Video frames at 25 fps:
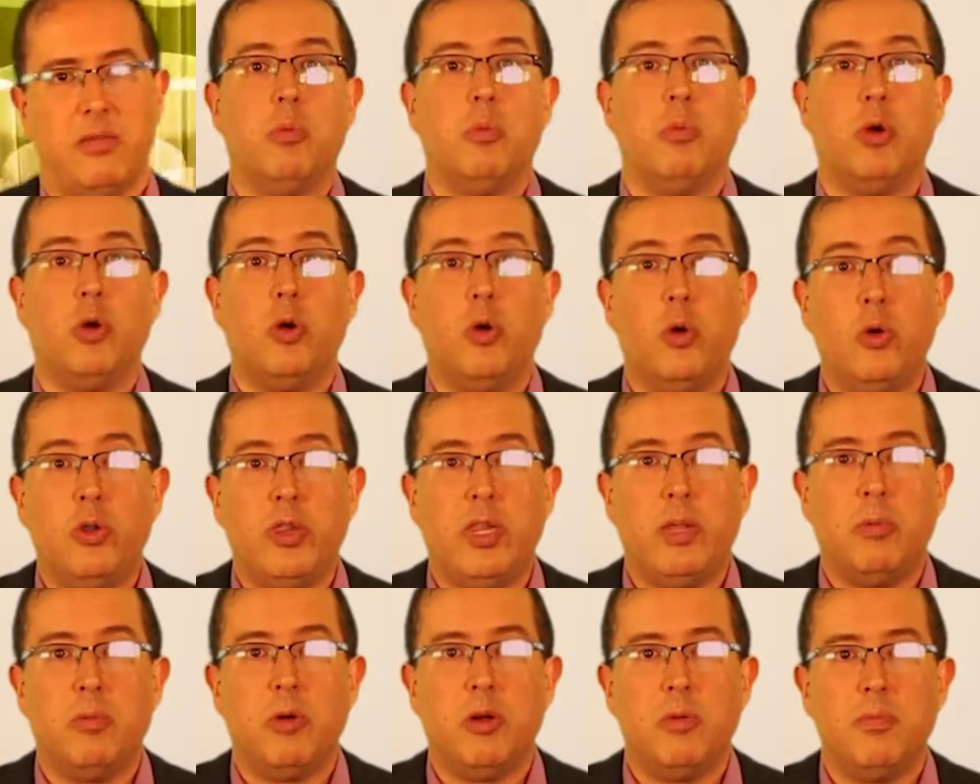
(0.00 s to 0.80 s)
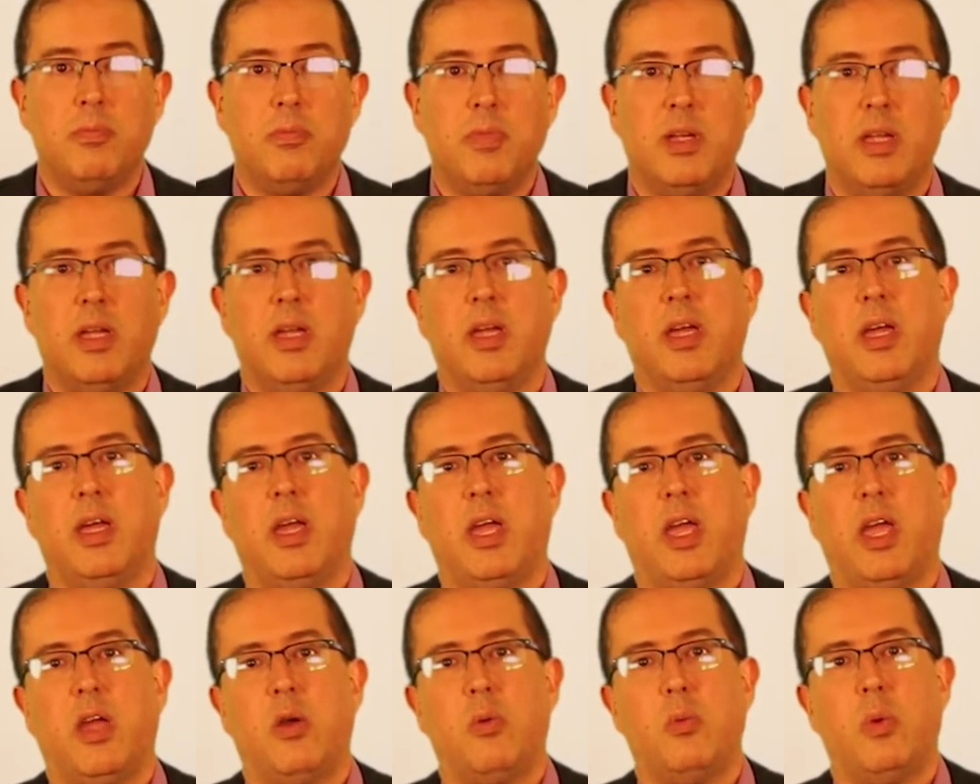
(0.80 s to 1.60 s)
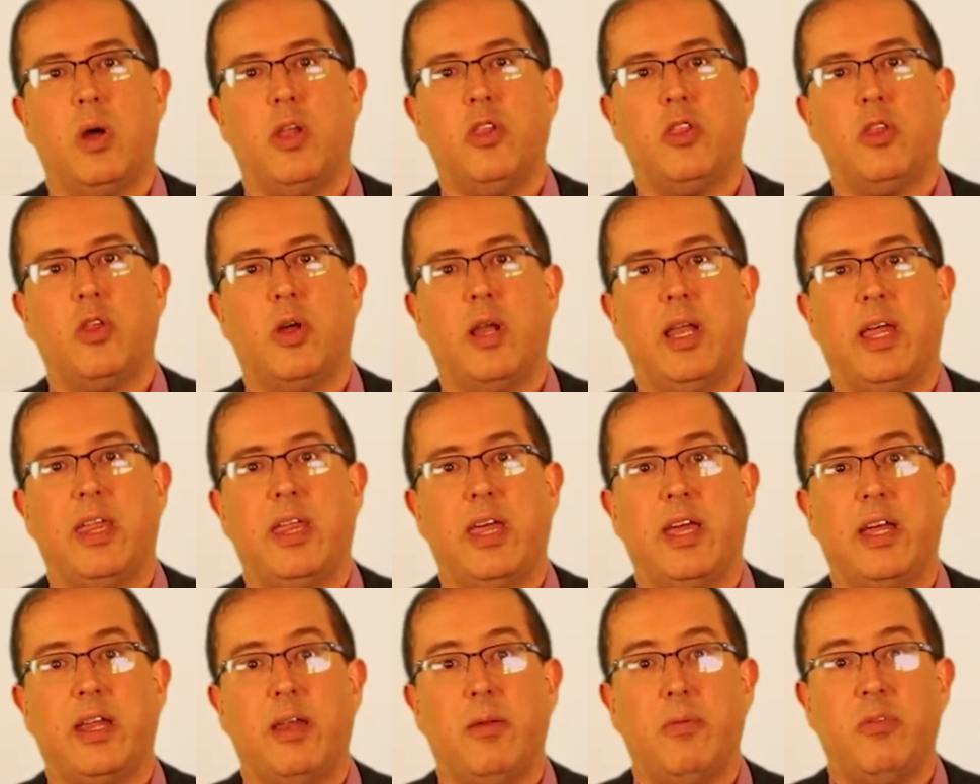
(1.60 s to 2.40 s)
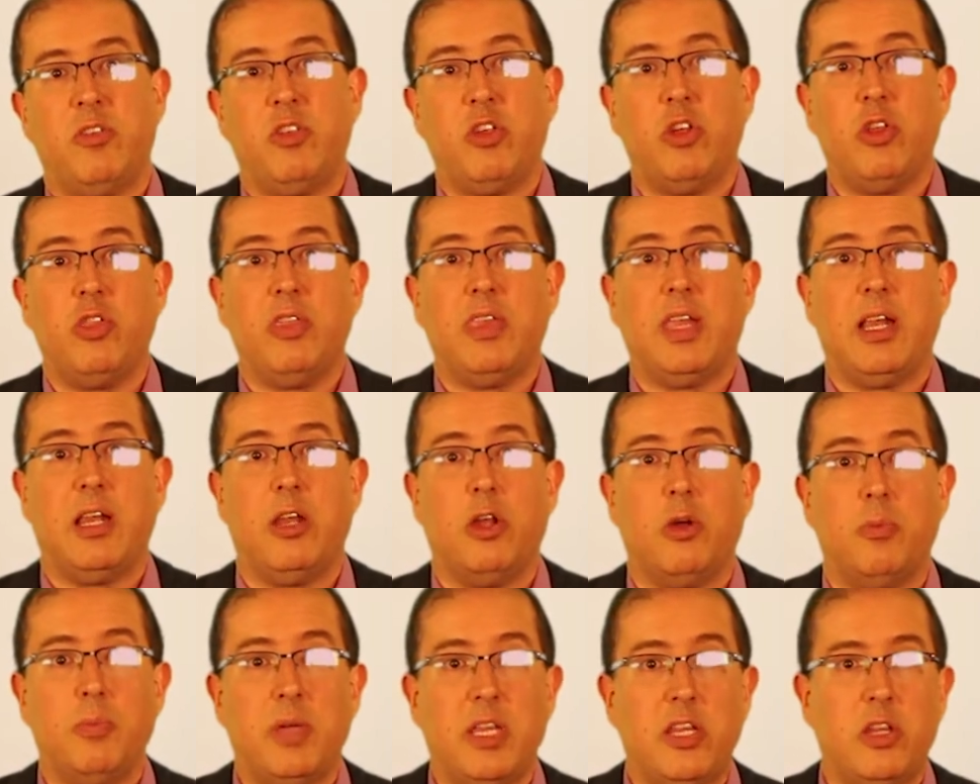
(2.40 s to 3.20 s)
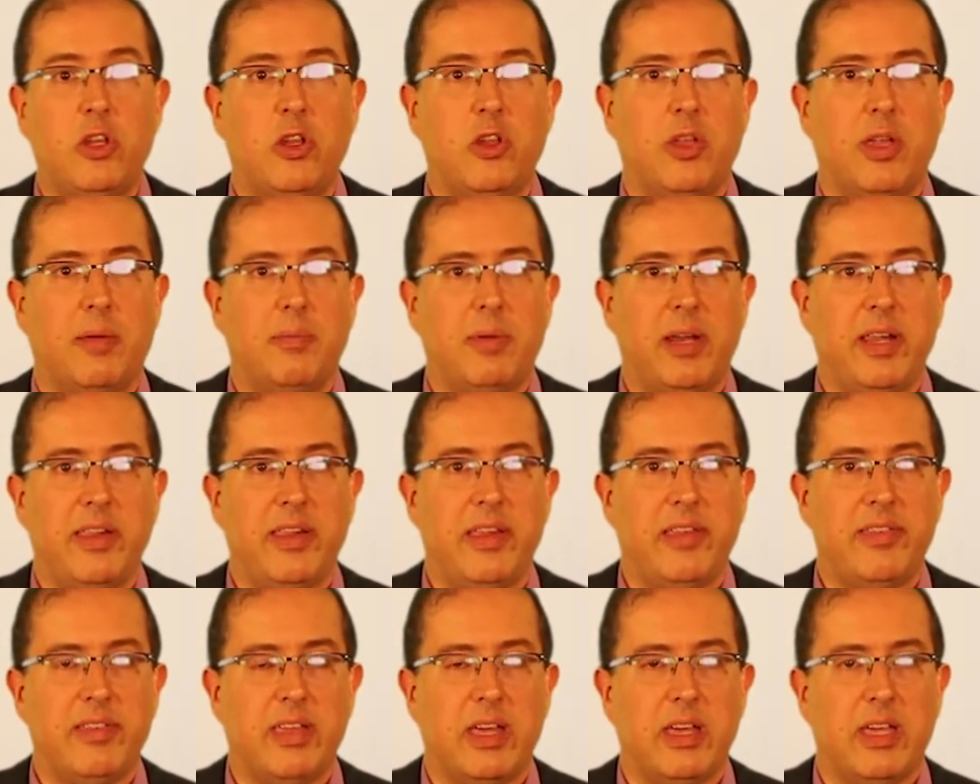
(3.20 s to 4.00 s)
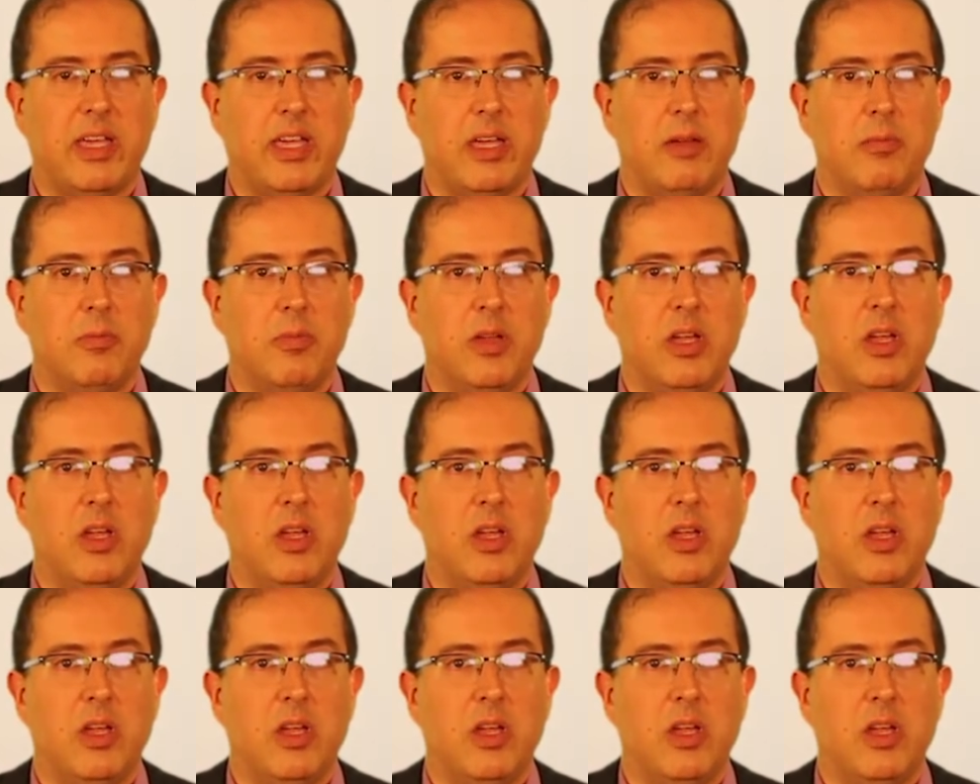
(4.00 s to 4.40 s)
Por último, en cuanto a la descripción del dominio de aprendizaje,